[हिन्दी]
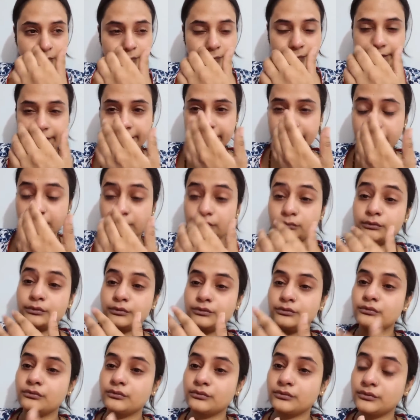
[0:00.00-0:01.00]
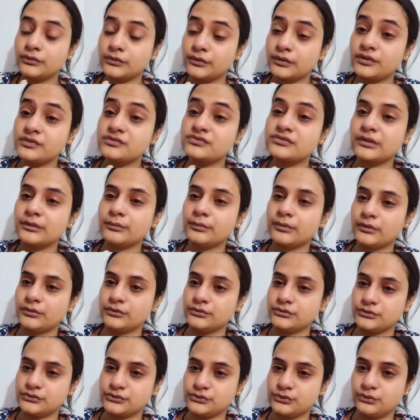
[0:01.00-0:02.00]
मैं नहीं करूँगी तो किसके
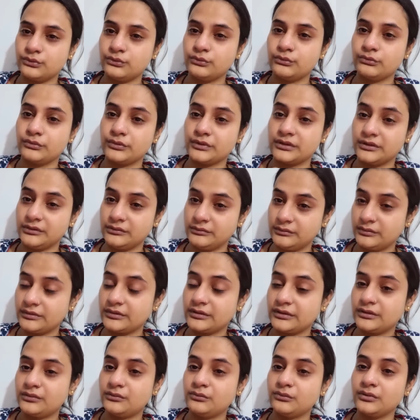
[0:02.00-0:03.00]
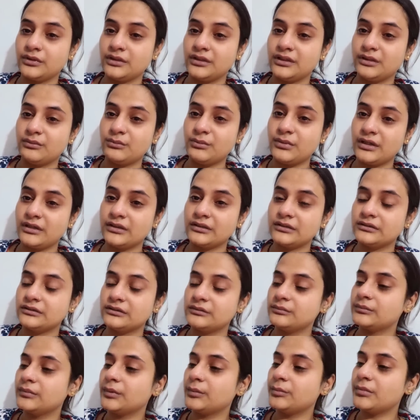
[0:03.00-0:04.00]
भरोसे छोड़ूंगी करूँगी ना मैं
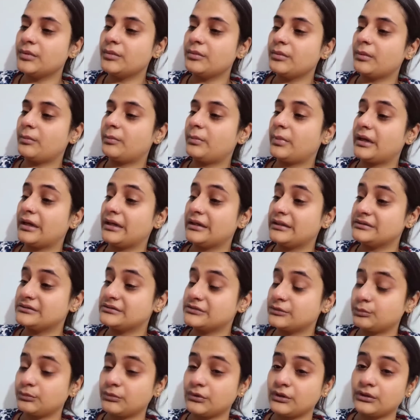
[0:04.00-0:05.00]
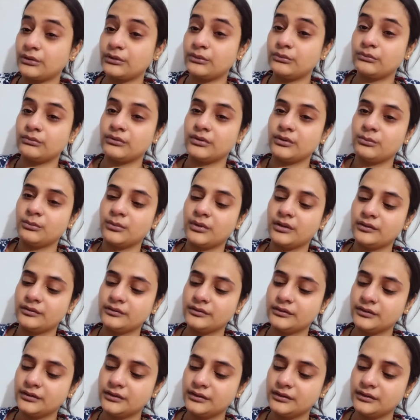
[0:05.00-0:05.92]
मम्मी पापा है सबकी करूँगी मैं